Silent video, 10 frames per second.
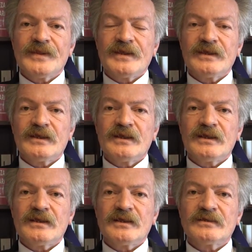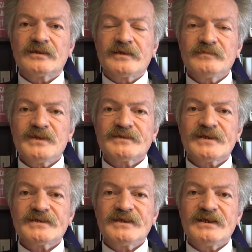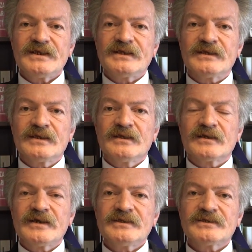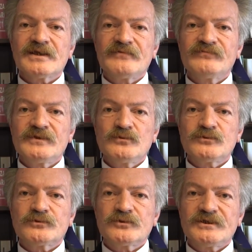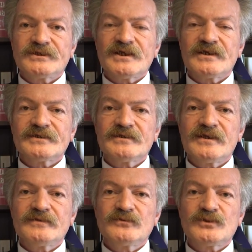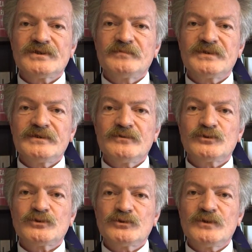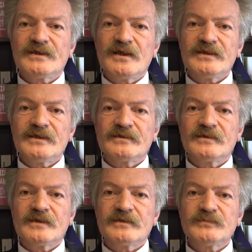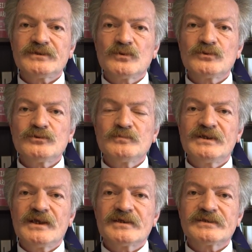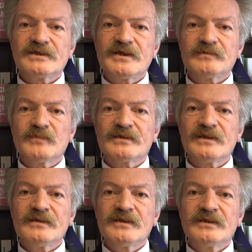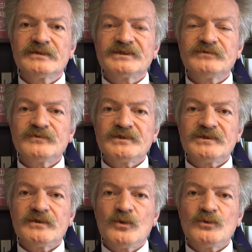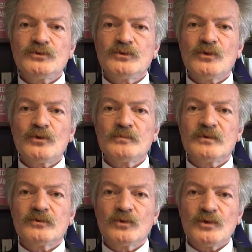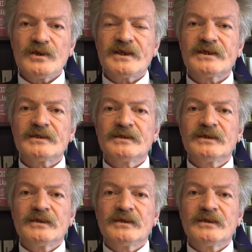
e, tarım yasası gereği gayri safi yurt içi hasılanın yüzde birinin üstüne yani 79 milyara çıkartmadan çiftçi önünü gör, görerek